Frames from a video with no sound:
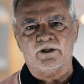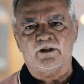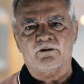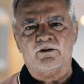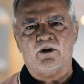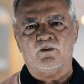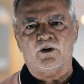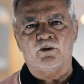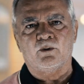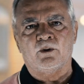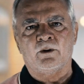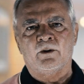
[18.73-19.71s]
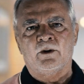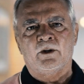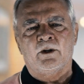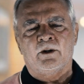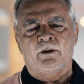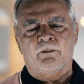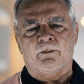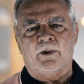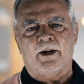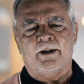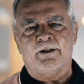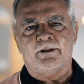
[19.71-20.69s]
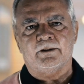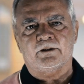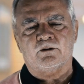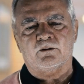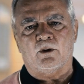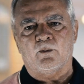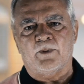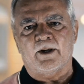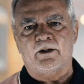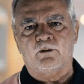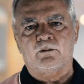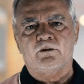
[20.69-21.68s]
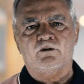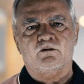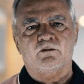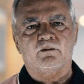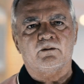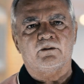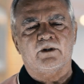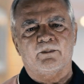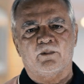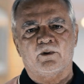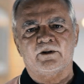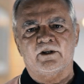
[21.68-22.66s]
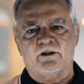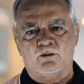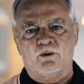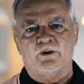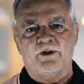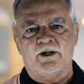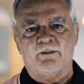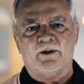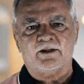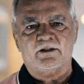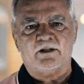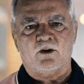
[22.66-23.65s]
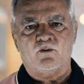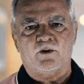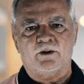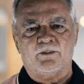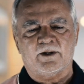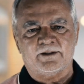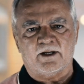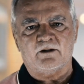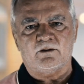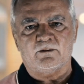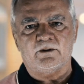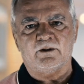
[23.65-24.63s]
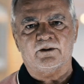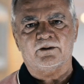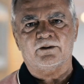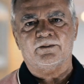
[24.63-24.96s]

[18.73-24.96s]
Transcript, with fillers: anos em Salvador, mas só o período de estudo, depois retornei para Salva, para Sátiro Dias.